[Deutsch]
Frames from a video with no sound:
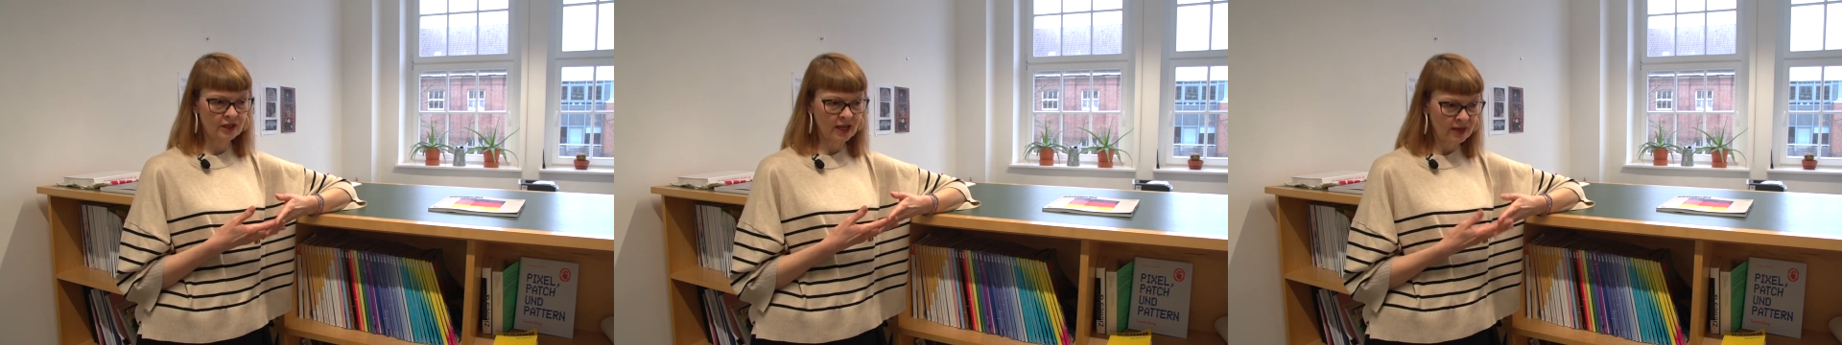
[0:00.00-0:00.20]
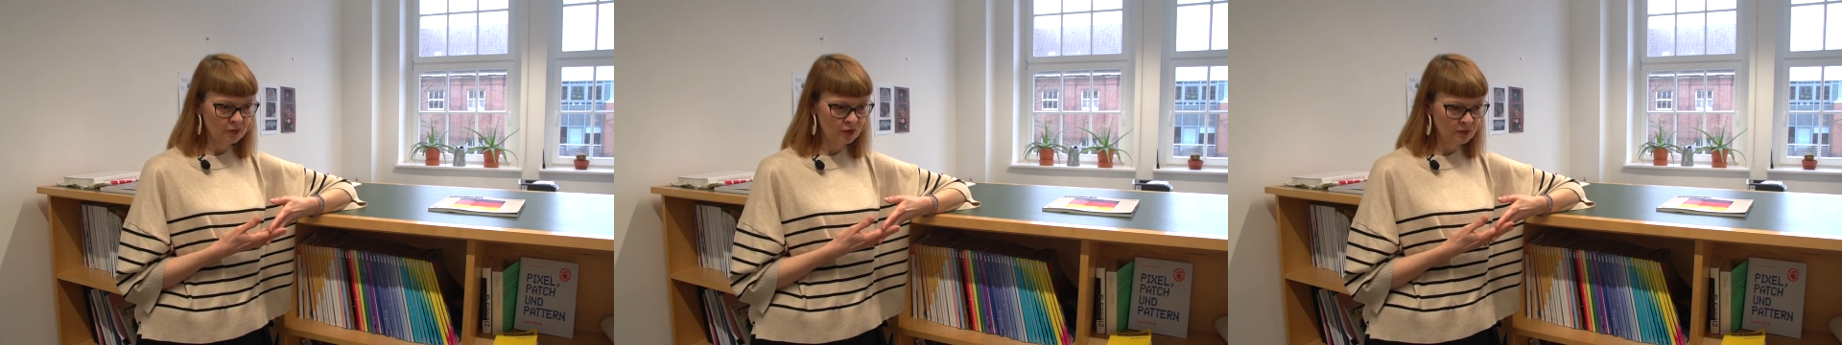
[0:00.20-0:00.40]

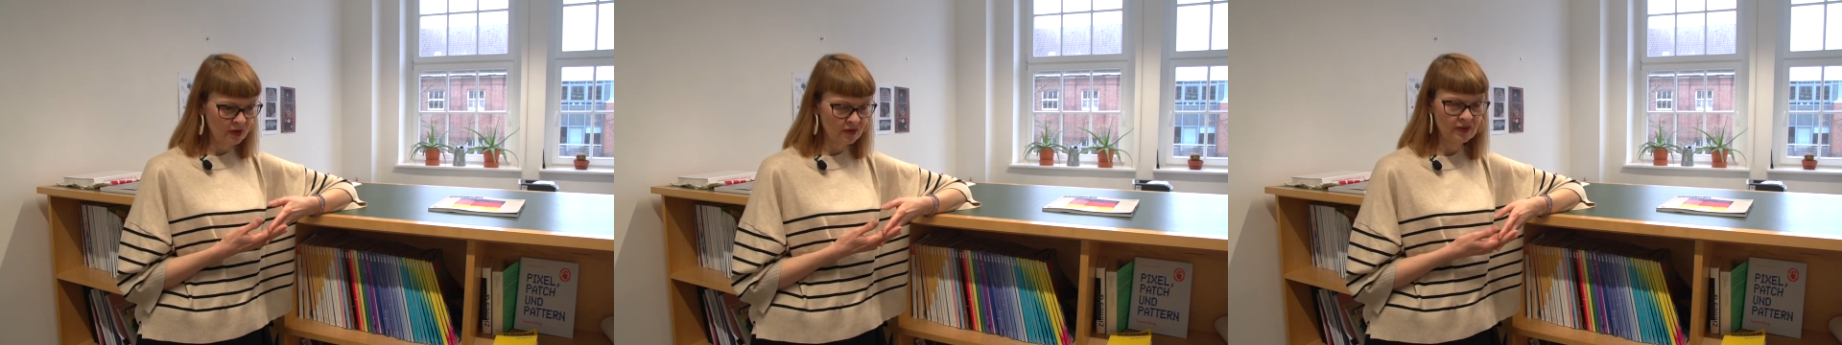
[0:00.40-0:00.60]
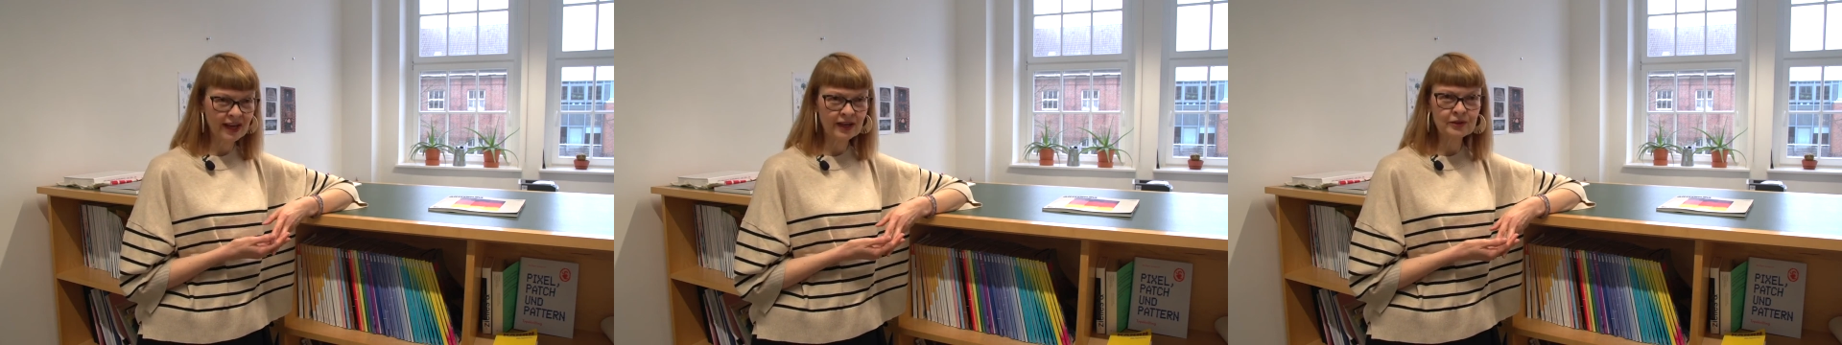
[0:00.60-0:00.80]
schreibe
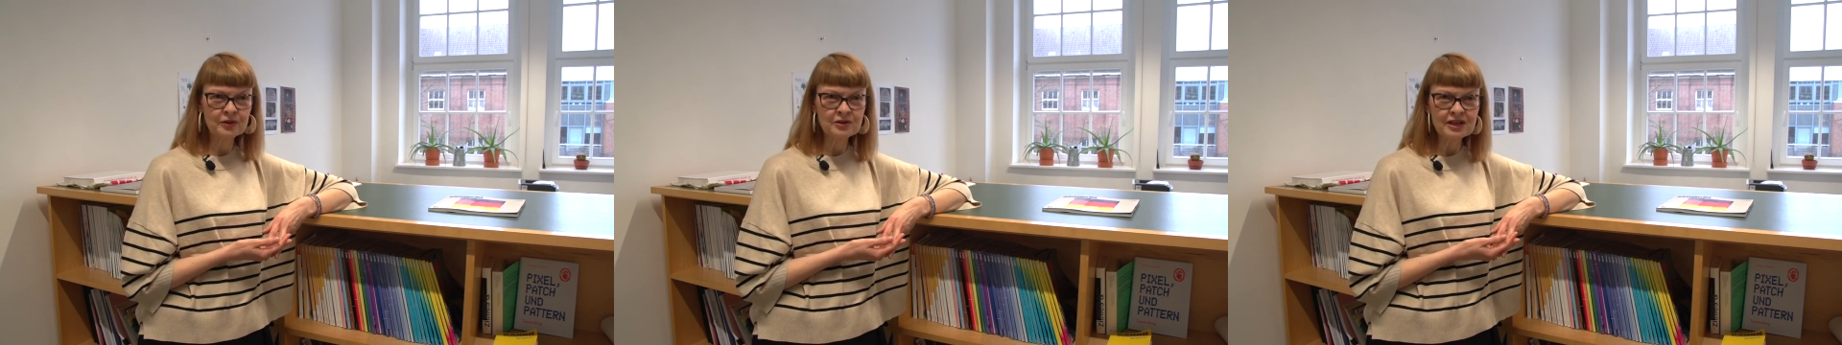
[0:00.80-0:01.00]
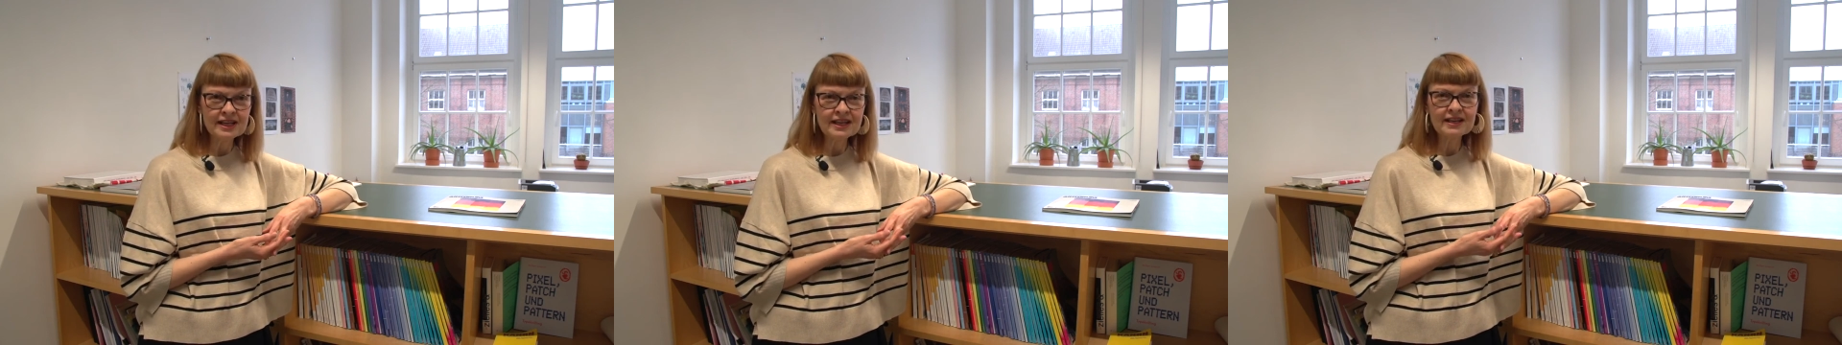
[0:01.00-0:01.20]
über
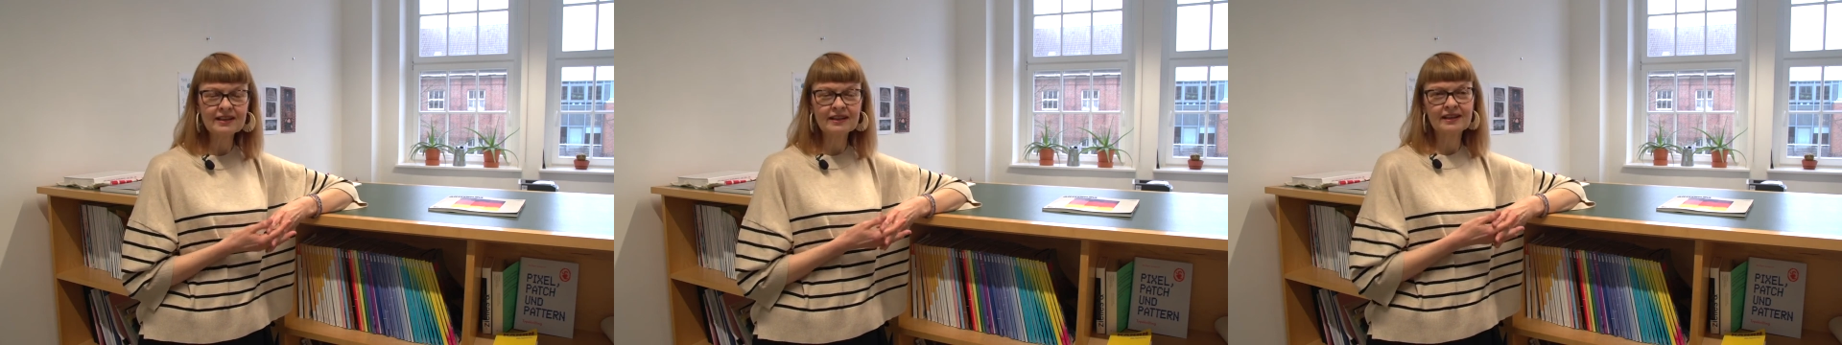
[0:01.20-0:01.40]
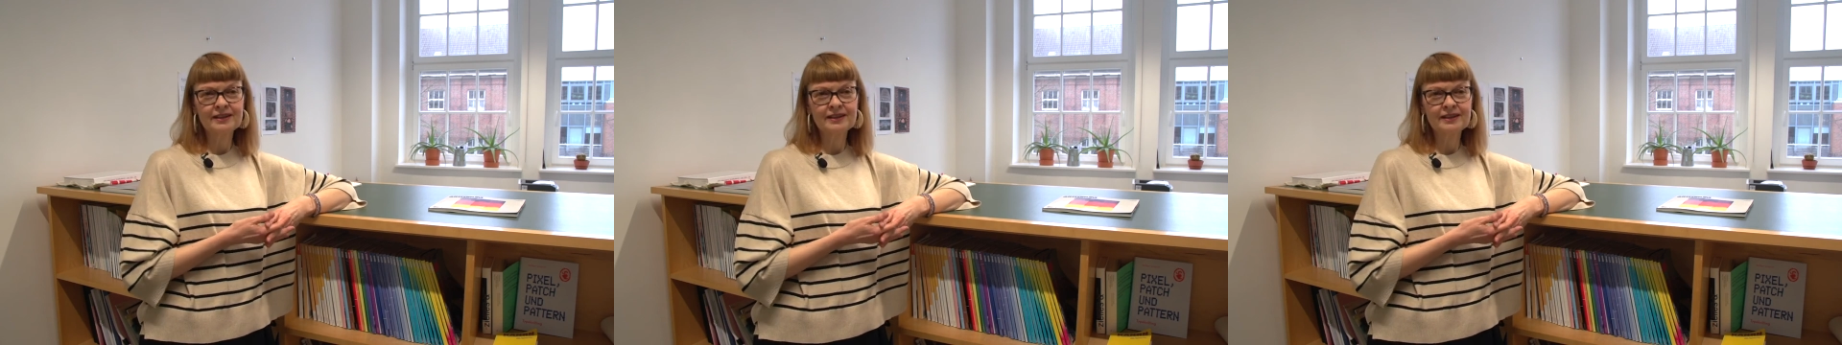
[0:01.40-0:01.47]
Vernon Lee,